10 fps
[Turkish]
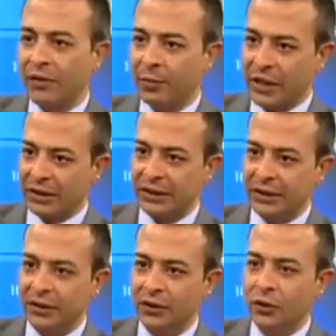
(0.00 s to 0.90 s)
ve
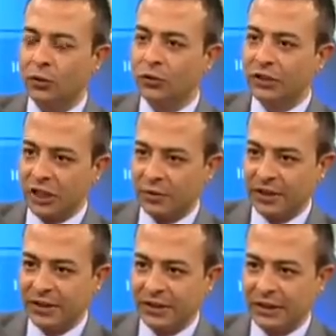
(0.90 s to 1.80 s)
pratiğin
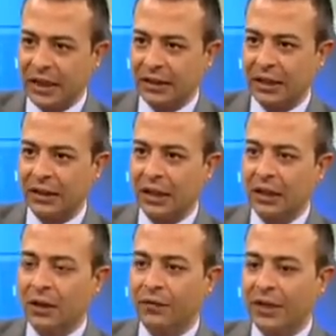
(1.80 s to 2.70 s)
uzlaşmasını sağlarlar
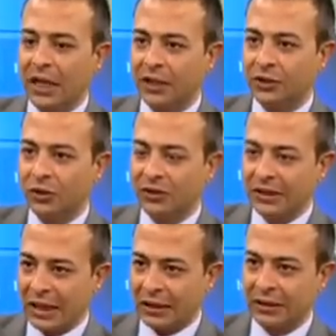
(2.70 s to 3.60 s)
ve daha çok
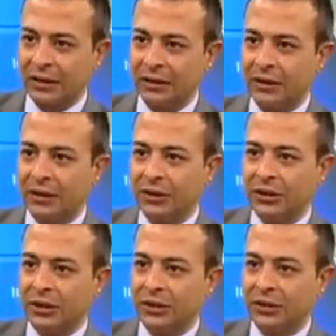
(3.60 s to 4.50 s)
sahada
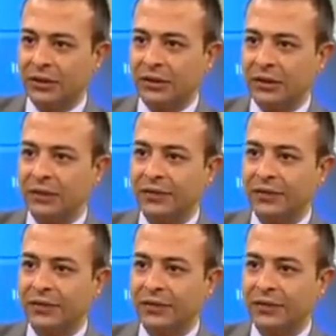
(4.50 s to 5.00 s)
çalışırsınız Hı-hı.